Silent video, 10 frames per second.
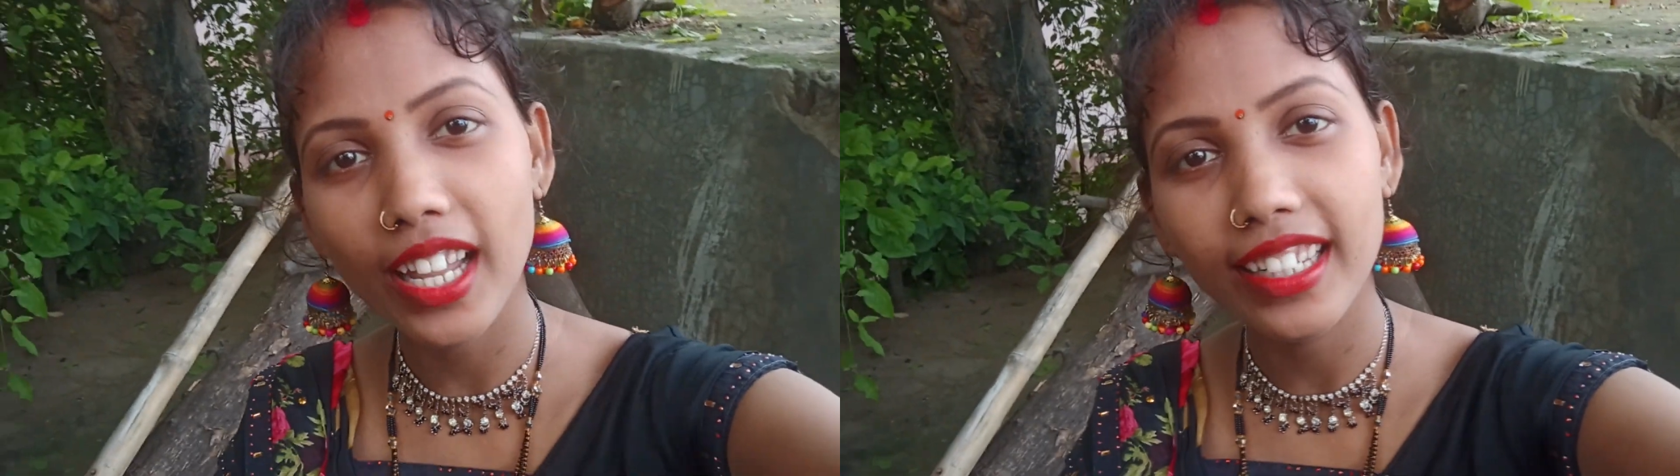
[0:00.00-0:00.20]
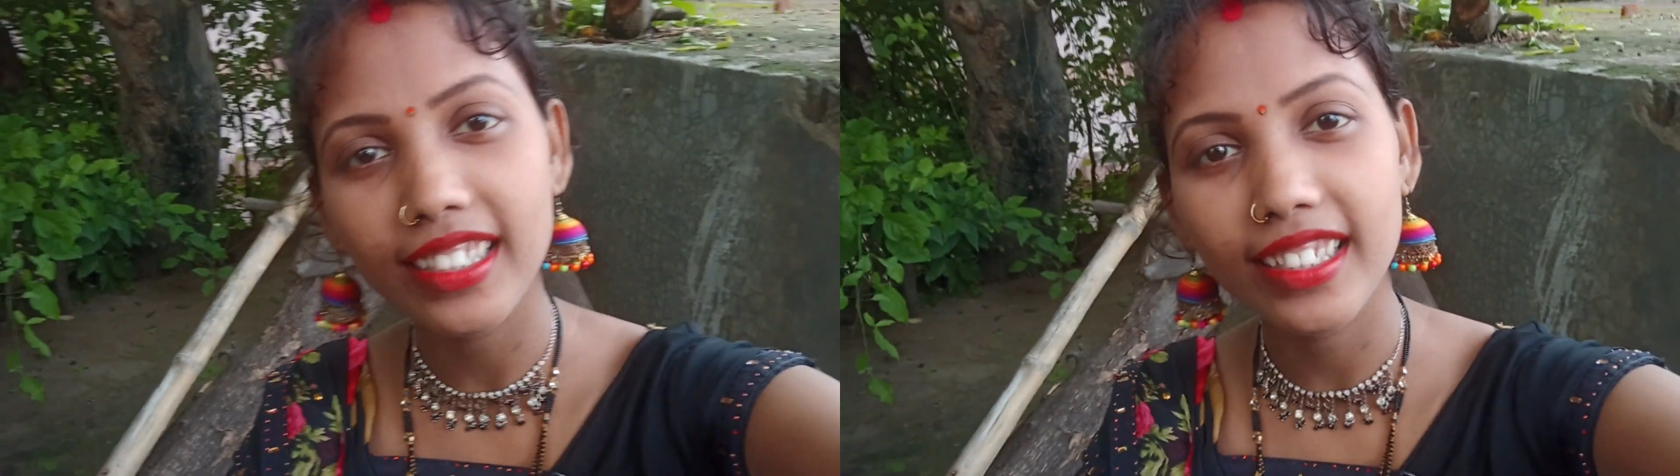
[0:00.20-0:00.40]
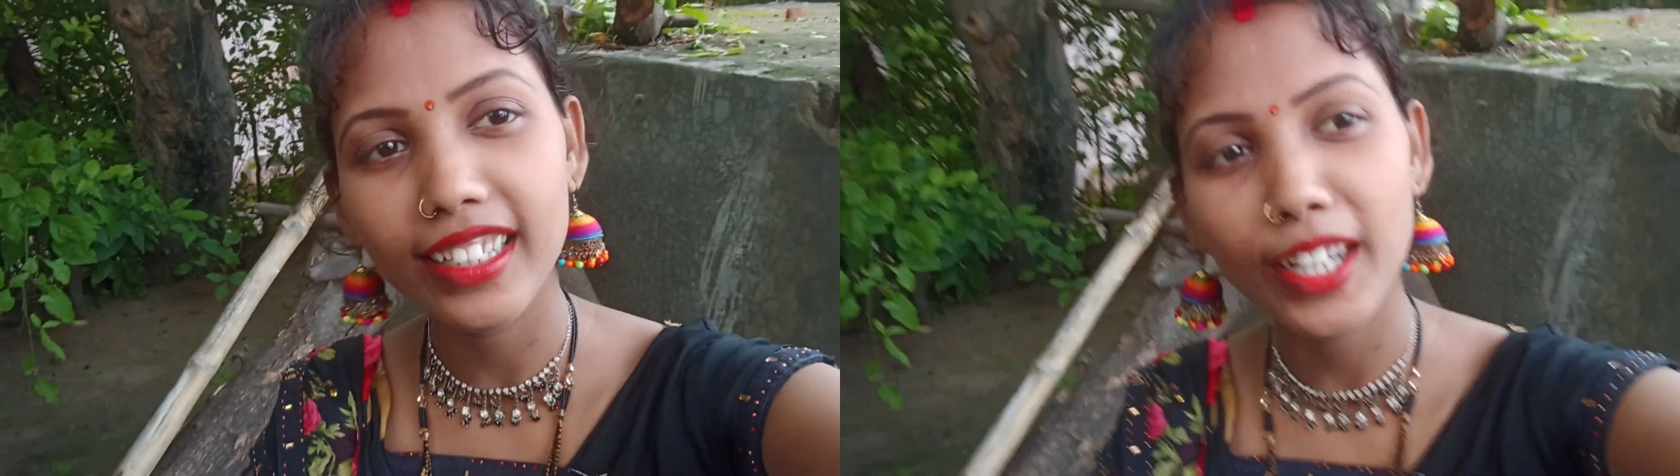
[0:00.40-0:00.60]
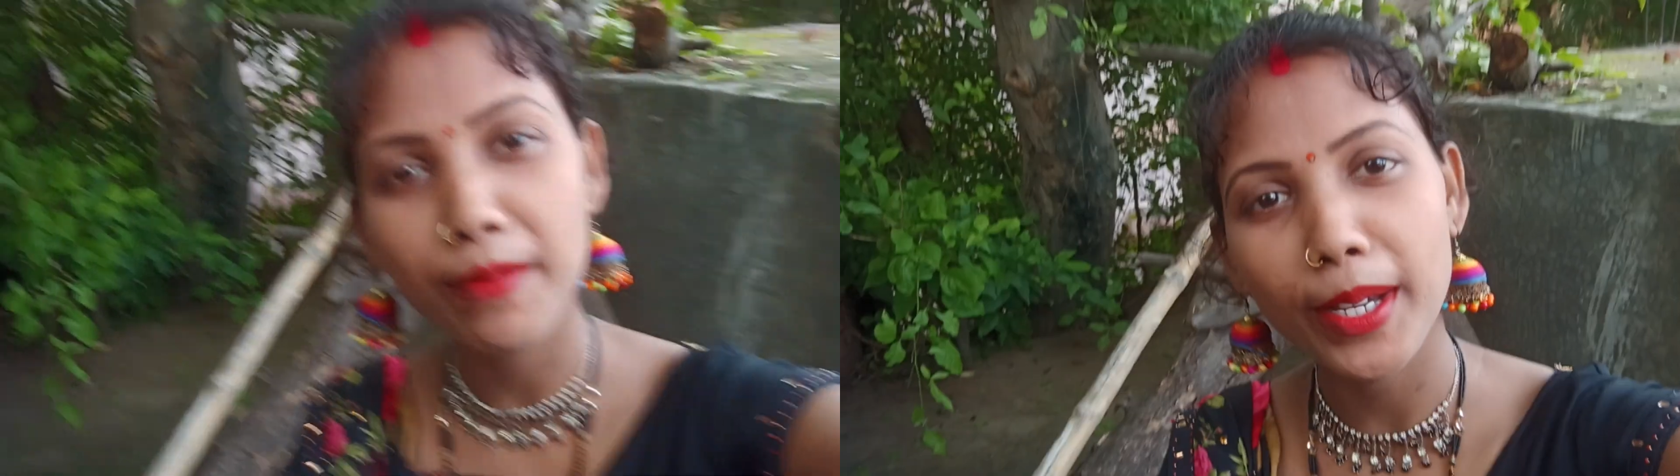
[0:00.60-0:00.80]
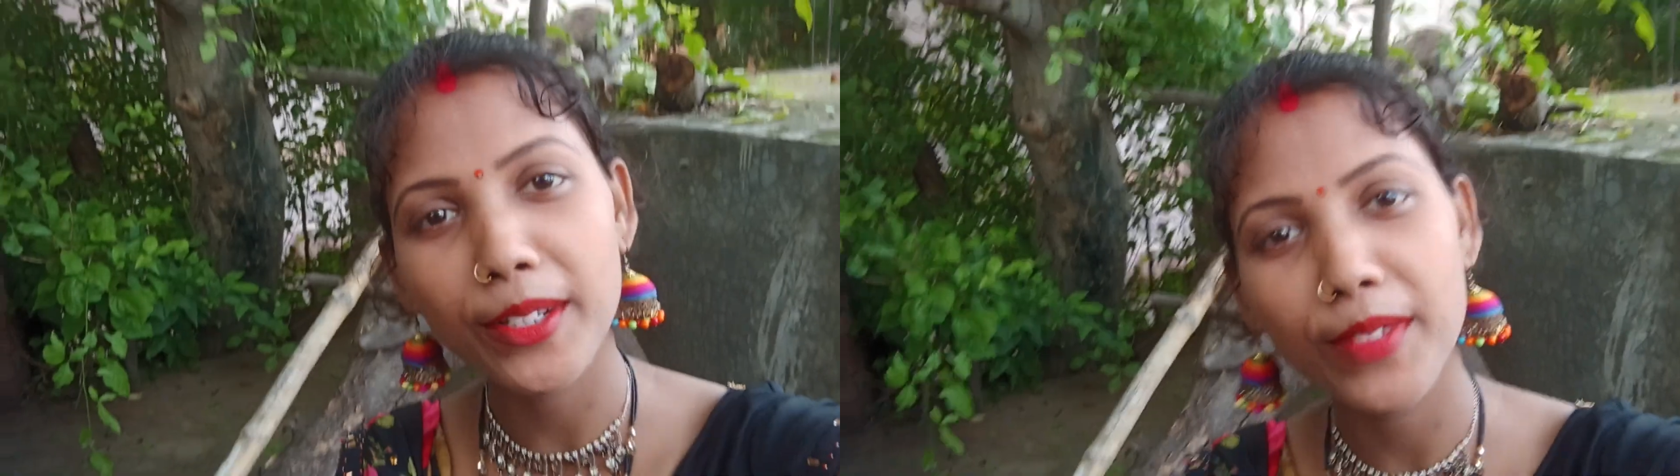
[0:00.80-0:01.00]
लाइक करिएगा
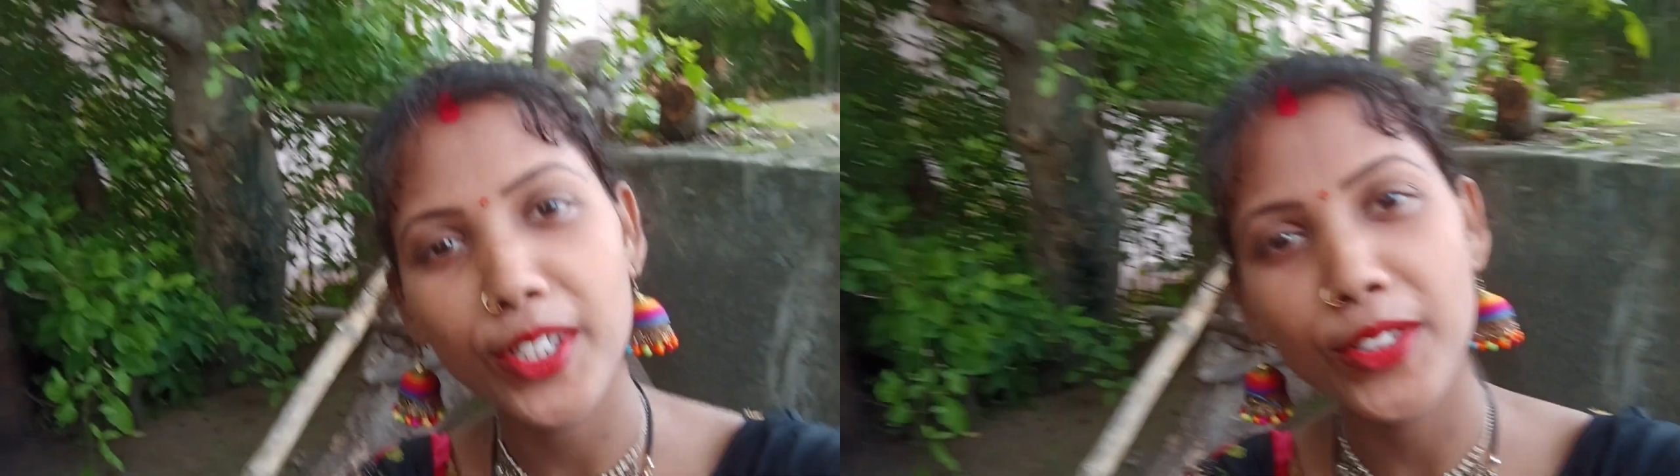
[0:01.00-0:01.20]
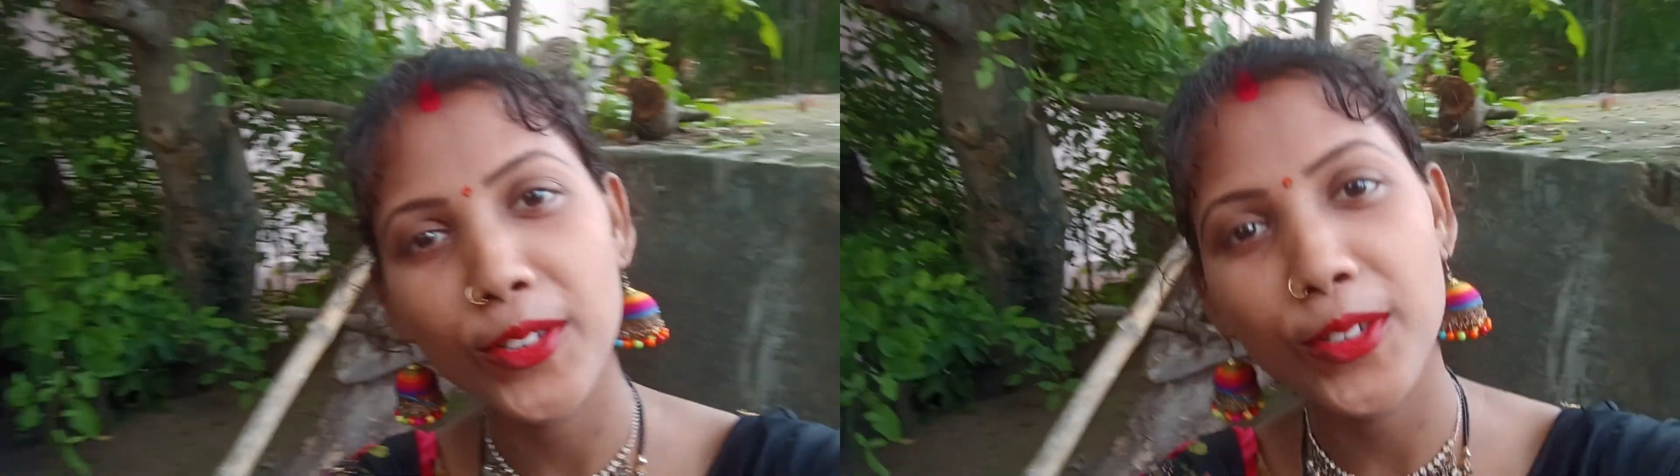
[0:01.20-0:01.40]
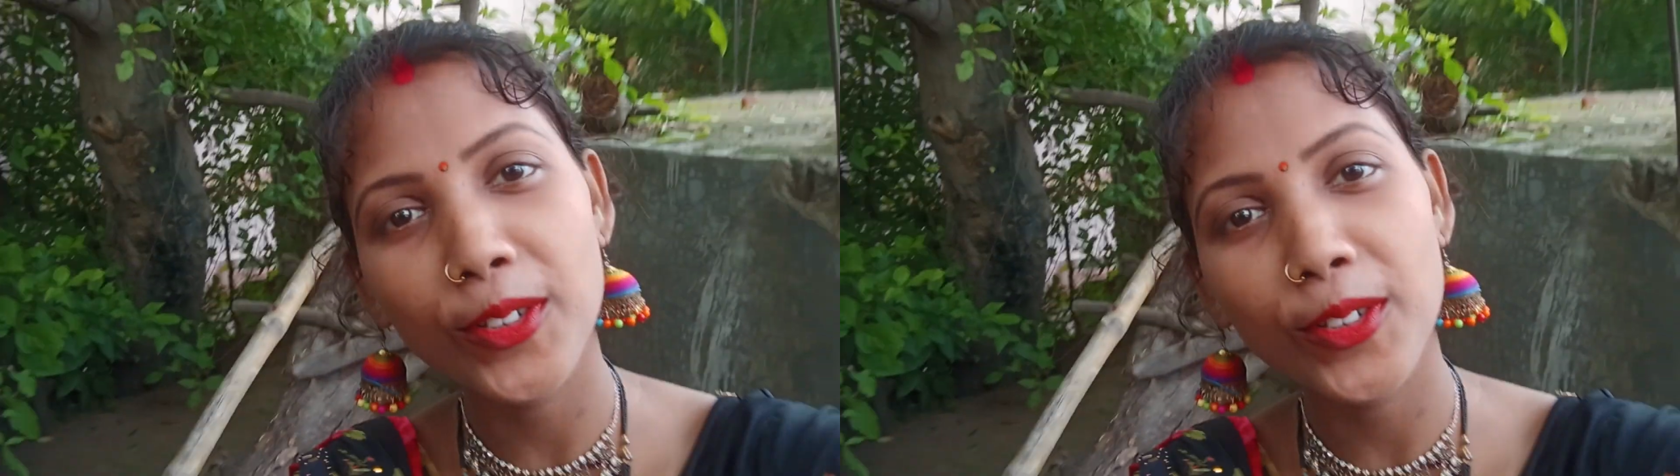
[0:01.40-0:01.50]
हमारे वीडियो